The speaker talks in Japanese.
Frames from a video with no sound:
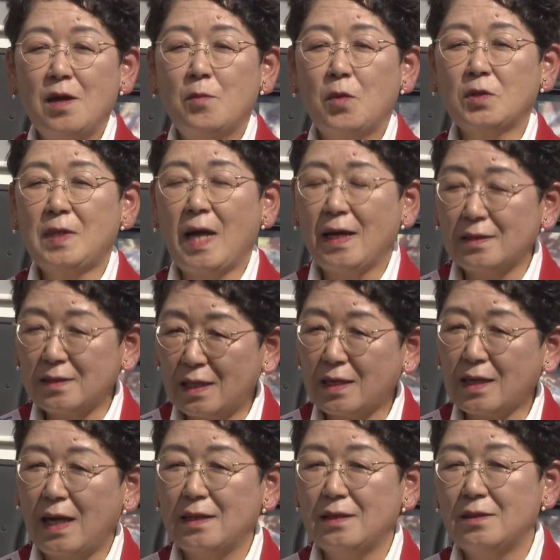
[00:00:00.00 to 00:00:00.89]
もう短
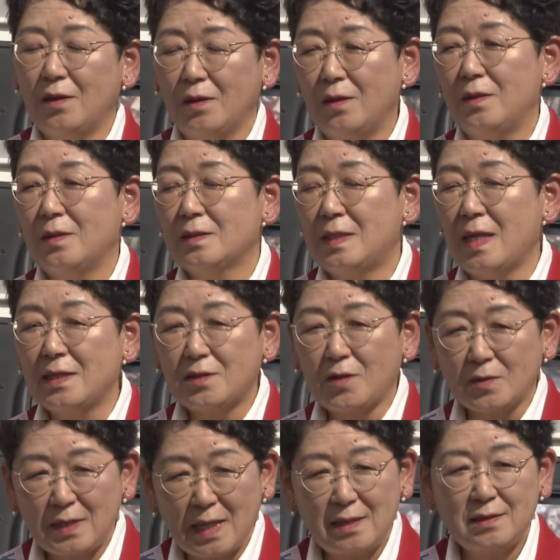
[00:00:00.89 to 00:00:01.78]
期間の選
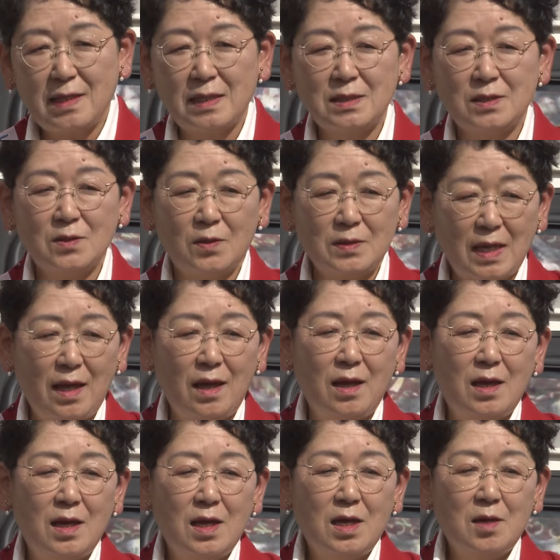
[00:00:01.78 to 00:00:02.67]
挙戦ですので、
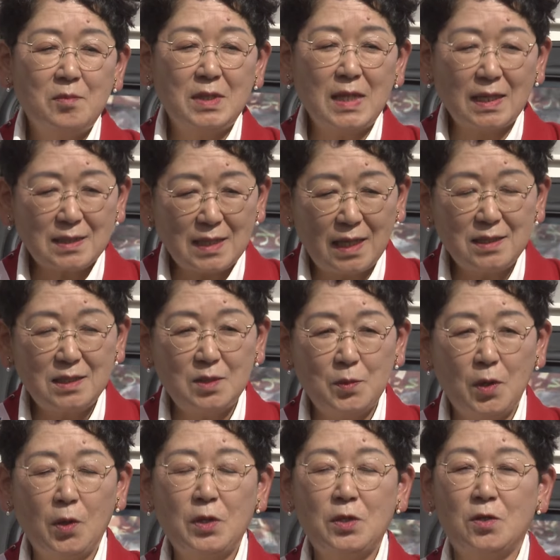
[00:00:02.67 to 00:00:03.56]
皆さんに
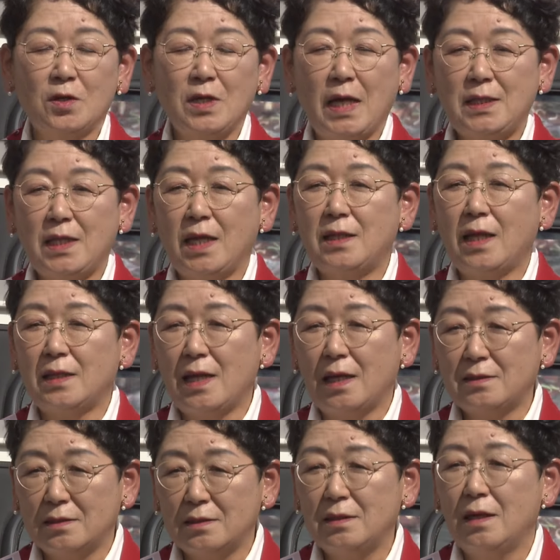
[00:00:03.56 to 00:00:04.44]
も広げていた
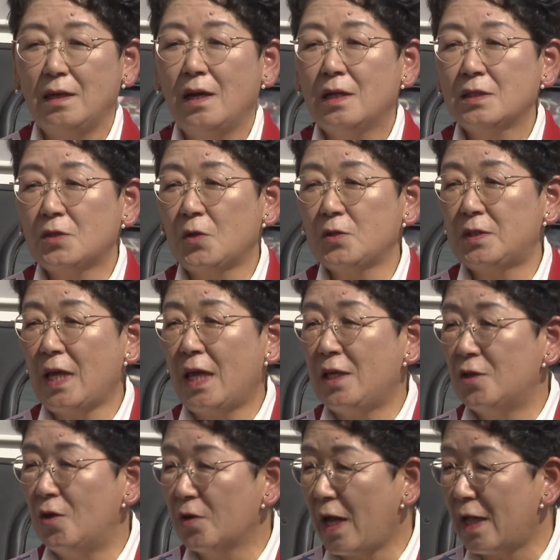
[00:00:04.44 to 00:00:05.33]
だく、そして
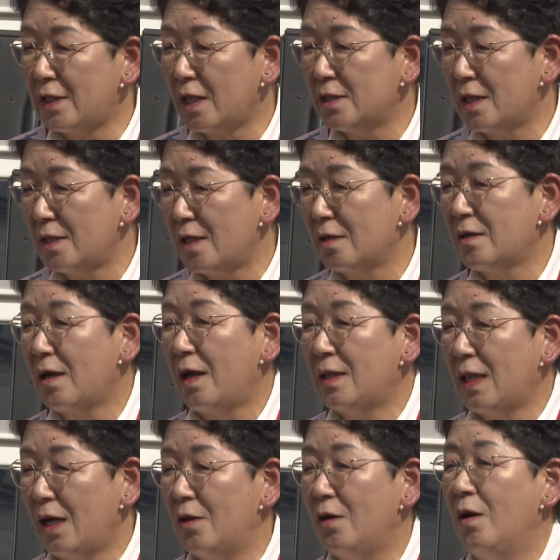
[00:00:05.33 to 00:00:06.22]
広げていただく
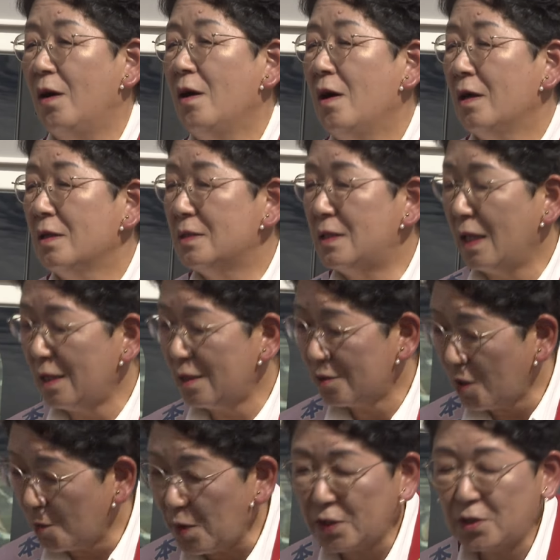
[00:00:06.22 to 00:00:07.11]
方をぜひ
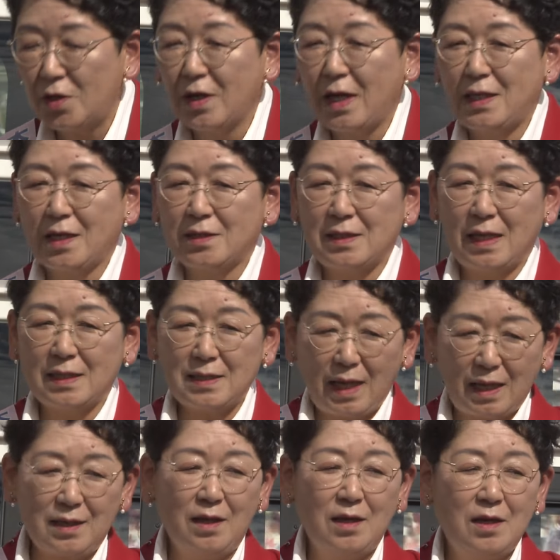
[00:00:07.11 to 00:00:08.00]
とも広げてくだ
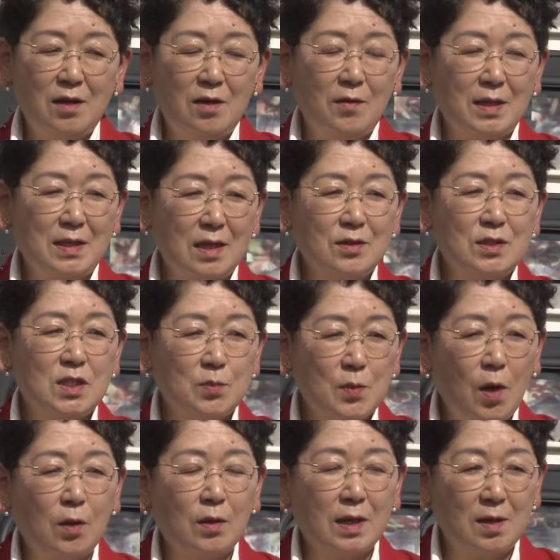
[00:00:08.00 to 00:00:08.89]
さい。私
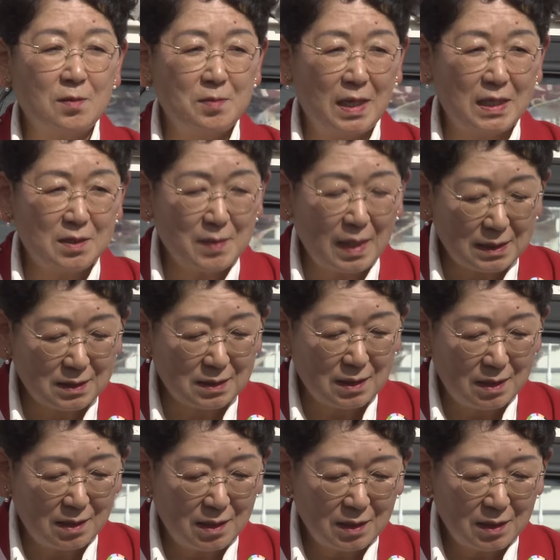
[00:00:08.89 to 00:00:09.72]
も頑張ります。